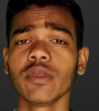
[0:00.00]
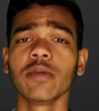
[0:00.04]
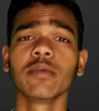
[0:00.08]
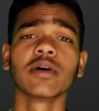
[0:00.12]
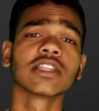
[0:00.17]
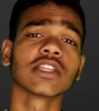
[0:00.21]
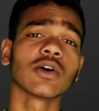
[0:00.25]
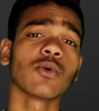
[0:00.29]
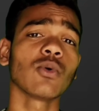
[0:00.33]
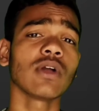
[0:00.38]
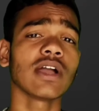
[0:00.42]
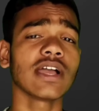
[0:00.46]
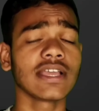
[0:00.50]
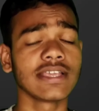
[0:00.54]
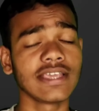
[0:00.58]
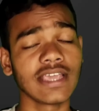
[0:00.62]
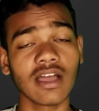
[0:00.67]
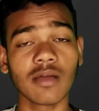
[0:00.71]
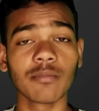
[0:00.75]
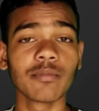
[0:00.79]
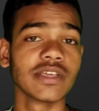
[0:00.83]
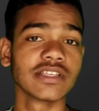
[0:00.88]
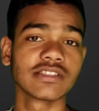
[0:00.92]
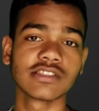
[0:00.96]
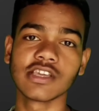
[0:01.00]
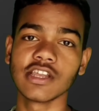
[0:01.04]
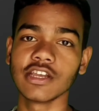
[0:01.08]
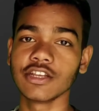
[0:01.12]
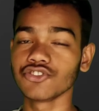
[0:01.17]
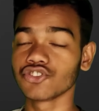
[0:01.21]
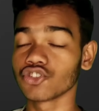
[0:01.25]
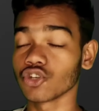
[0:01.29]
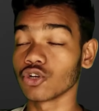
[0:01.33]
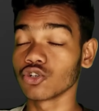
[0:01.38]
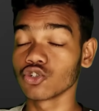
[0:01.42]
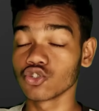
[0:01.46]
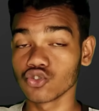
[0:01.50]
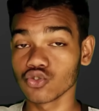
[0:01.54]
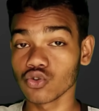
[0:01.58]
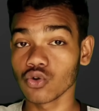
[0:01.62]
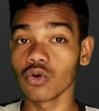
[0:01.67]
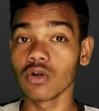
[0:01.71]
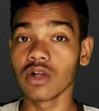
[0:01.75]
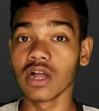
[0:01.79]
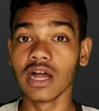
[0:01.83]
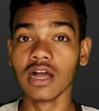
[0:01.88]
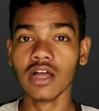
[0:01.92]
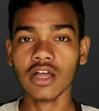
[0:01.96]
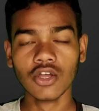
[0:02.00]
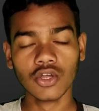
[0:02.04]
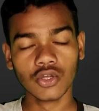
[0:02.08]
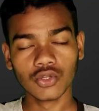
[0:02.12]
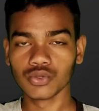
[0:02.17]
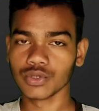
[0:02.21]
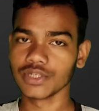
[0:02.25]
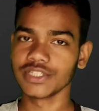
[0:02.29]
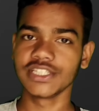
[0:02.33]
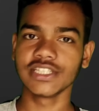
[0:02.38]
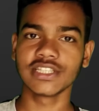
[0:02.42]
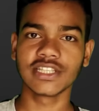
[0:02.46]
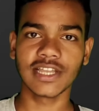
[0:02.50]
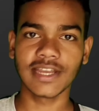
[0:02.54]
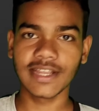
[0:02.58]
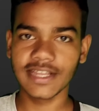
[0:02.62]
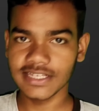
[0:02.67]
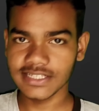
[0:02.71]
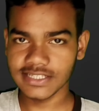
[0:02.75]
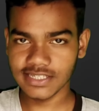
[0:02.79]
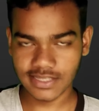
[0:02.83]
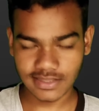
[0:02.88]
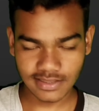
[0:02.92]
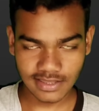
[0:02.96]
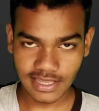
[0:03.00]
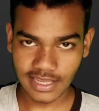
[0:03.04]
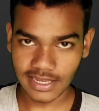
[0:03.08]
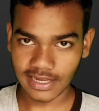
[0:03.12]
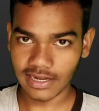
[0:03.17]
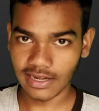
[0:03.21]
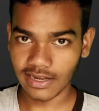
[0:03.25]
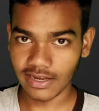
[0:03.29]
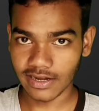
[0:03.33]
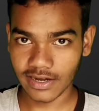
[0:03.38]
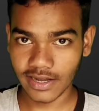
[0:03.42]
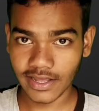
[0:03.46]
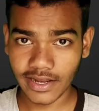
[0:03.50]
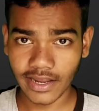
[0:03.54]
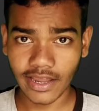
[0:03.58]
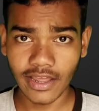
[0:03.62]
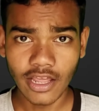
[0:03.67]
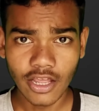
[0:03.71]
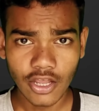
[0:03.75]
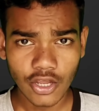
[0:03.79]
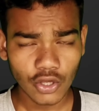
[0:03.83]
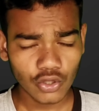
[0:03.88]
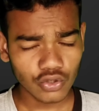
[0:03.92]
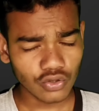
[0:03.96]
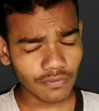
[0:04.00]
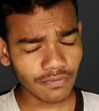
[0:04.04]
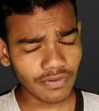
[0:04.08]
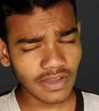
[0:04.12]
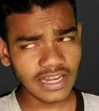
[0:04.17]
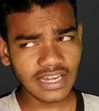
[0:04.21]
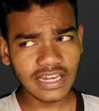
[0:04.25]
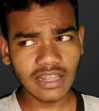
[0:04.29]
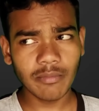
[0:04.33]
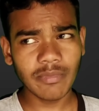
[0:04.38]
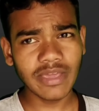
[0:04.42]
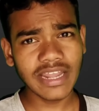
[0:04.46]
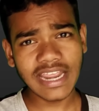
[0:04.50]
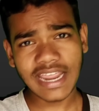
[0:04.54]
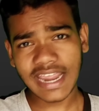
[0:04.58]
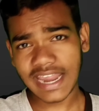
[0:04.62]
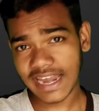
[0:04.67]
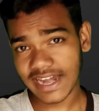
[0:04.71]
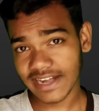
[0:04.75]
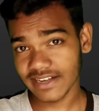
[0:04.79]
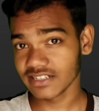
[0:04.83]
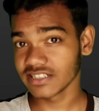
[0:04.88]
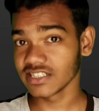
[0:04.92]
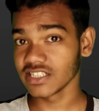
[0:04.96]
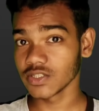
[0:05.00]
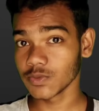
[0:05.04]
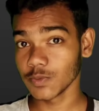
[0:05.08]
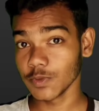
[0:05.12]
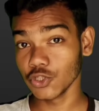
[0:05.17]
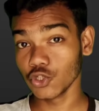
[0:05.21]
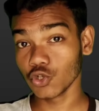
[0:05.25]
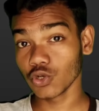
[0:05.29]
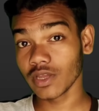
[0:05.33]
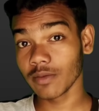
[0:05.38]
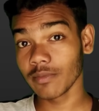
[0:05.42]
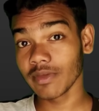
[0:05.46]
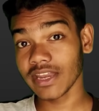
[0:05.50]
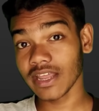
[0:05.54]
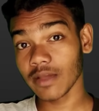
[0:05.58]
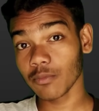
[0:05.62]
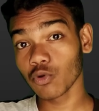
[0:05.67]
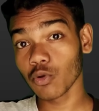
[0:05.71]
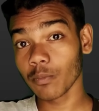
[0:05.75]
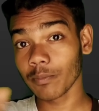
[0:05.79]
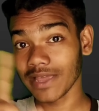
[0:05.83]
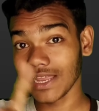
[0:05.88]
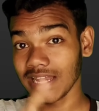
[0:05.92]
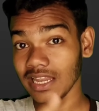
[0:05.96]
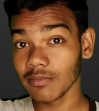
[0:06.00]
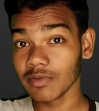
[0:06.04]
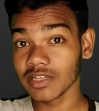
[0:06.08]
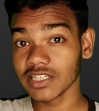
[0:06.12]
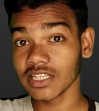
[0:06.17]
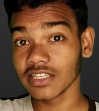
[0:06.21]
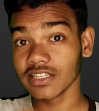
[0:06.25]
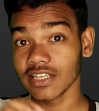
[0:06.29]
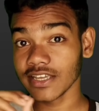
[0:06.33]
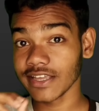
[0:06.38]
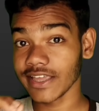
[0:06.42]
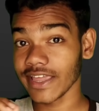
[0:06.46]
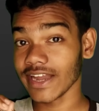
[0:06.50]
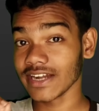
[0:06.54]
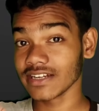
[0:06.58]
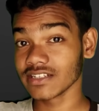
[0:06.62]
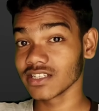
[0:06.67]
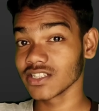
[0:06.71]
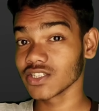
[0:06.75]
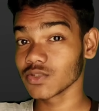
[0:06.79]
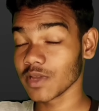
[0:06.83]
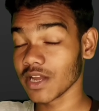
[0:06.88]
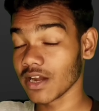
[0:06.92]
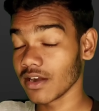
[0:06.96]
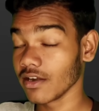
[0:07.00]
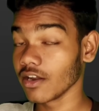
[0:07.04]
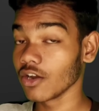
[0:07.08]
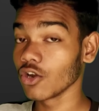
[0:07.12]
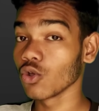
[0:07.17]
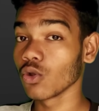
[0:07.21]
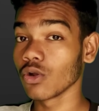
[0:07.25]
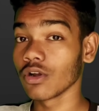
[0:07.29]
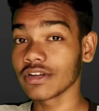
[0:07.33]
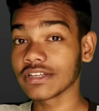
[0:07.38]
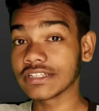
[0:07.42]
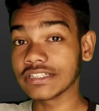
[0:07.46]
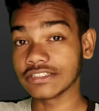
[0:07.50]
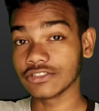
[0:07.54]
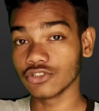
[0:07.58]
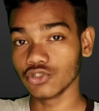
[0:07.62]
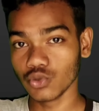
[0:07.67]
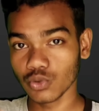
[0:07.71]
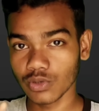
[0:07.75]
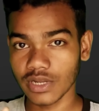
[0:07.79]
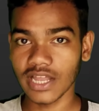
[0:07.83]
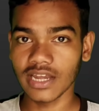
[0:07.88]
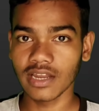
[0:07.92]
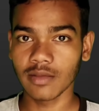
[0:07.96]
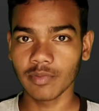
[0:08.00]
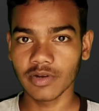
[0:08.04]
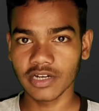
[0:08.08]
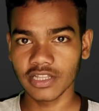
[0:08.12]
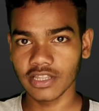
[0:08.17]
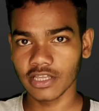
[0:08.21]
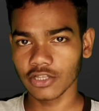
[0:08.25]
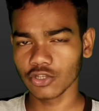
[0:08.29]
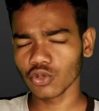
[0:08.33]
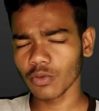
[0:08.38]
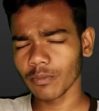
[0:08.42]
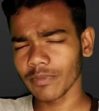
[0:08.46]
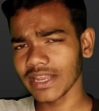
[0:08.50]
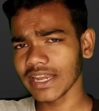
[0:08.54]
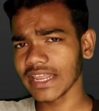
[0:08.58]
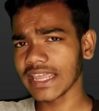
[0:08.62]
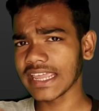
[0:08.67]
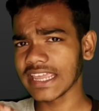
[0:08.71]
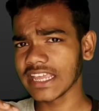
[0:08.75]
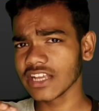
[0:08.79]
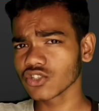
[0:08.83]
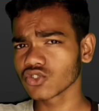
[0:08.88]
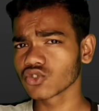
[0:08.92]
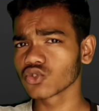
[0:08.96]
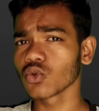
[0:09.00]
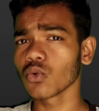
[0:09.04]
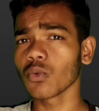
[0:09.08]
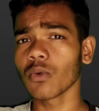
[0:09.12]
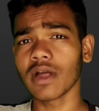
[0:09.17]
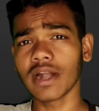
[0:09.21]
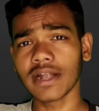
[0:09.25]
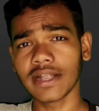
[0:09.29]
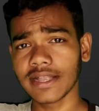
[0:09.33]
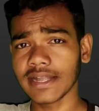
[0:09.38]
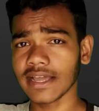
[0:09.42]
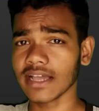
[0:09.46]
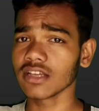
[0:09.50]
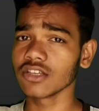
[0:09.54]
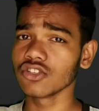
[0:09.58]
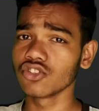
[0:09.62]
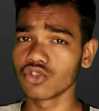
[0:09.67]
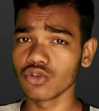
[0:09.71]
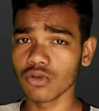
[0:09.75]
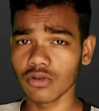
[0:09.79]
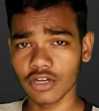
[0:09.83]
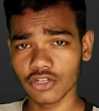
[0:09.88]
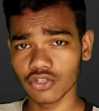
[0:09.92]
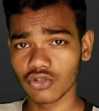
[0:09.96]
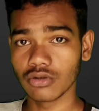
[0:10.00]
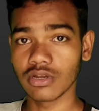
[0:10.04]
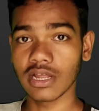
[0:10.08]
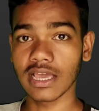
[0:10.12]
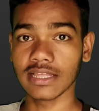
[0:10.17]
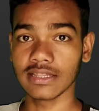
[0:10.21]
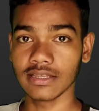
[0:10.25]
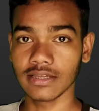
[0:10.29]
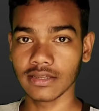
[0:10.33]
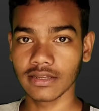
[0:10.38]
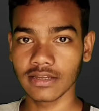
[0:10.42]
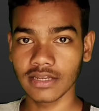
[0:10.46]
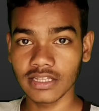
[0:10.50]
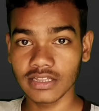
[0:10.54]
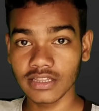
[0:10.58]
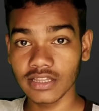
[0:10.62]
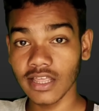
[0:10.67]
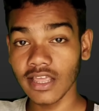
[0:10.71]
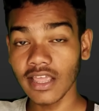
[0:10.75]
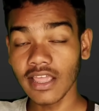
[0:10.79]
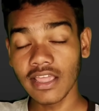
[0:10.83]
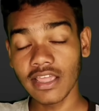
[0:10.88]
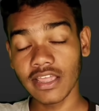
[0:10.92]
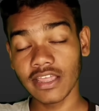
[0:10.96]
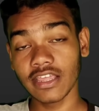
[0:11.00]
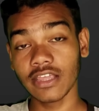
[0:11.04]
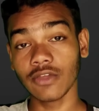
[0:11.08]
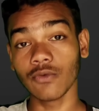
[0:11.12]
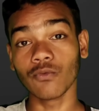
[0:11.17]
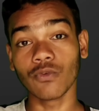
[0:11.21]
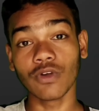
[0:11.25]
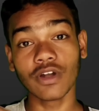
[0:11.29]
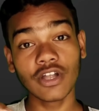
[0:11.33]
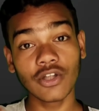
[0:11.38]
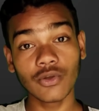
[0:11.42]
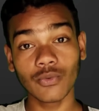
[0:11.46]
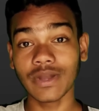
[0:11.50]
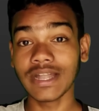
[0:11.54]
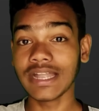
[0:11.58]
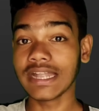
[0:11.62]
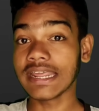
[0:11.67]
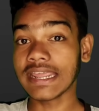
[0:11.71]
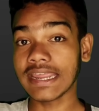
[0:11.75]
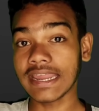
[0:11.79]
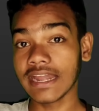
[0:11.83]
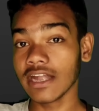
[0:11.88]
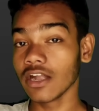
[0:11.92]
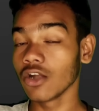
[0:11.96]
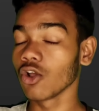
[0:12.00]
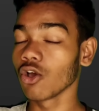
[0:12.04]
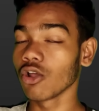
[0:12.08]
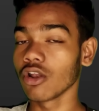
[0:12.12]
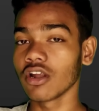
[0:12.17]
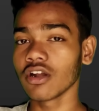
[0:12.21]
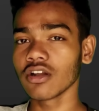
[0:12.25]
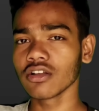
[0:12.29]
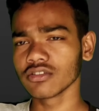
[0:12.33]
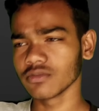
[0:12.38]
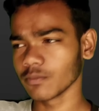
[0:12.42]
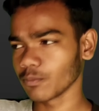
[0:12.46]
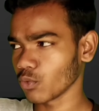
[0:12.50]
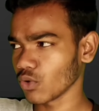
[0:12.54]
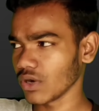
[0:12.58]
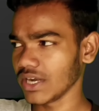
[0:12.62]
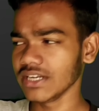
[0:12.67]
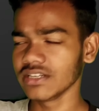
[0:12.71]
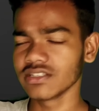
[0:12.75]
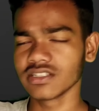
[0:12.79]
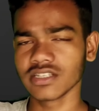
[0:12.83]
भी बताऊंगा यहाँ पे स्क्रीन शॉट शो होगा तो अच्छी तरीके से देख लेना ठीक है तो फाइनली मैंने एडसेंस में जो कि मैंने आपको पहले ही बता दिया कि एडसेंस में हंड्रेड डॉलर जुटाने पड़ते हैं तो मैंने एक डॉलर जुटाए थे कितने वन डॉलर पॉइंट